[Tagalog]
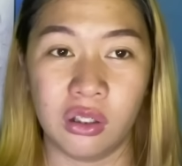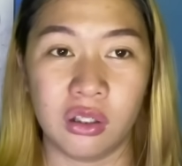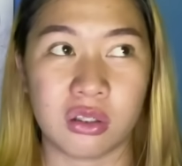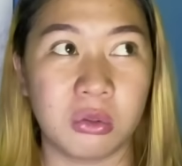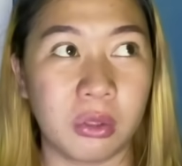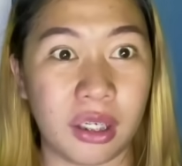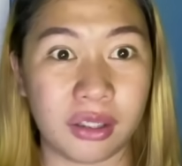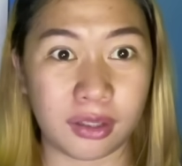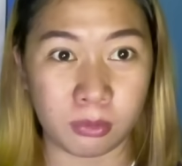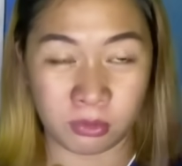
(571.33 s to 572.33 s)
So, kaya
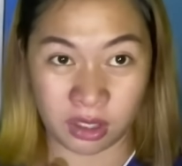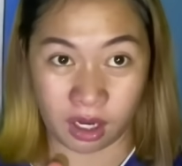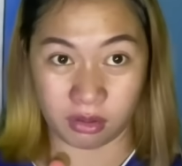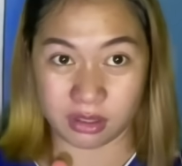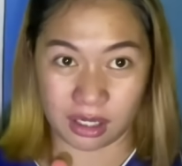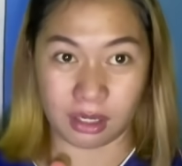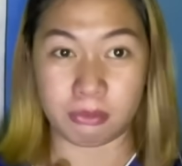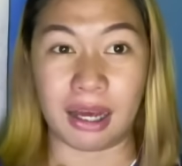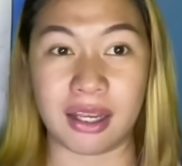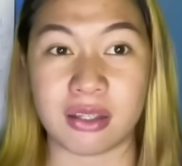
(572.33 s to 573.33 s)
dito muna ako sa
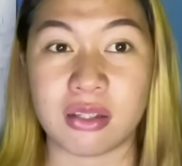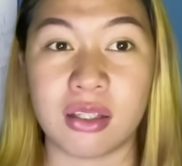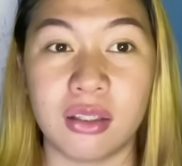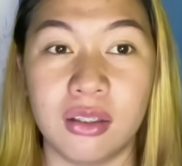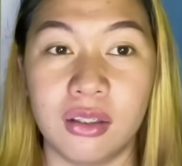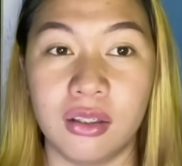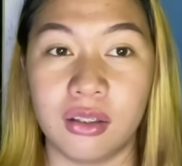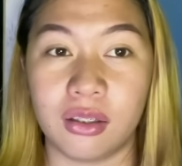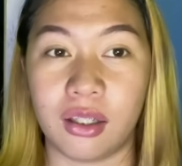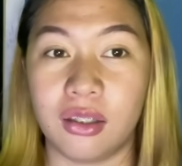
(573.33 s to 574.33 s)
labas.
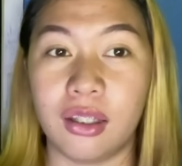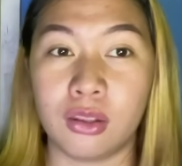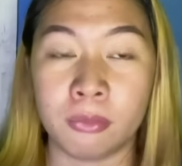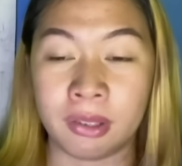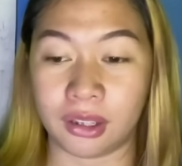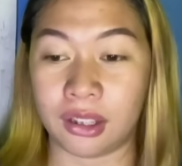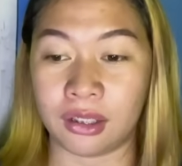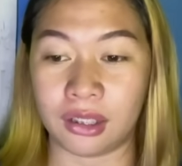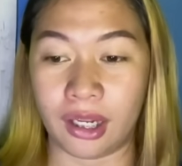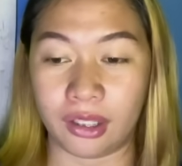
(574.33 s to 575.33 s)
Eh, dito may ring
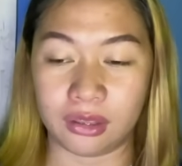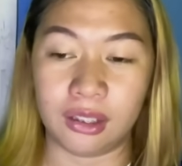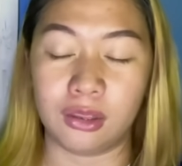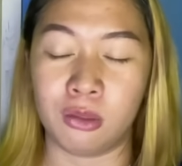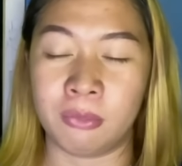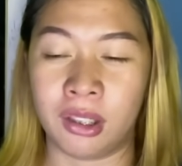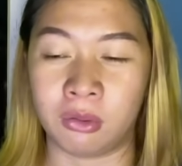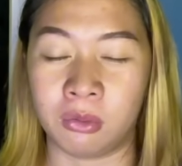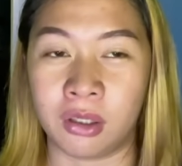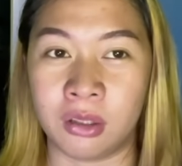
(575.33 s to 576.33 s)
light. Dito
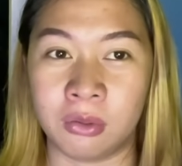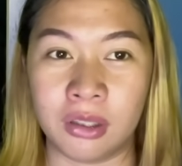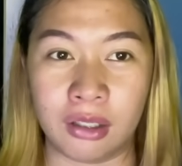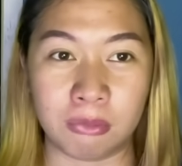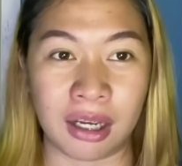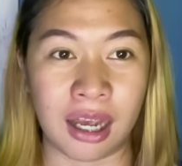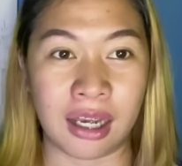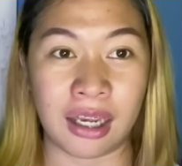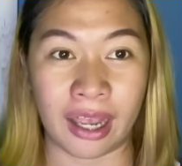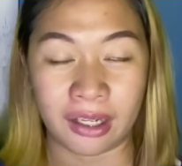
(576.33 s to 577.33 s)
mayroong ano din, mga
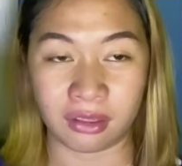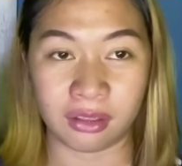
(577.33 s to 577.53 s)
light.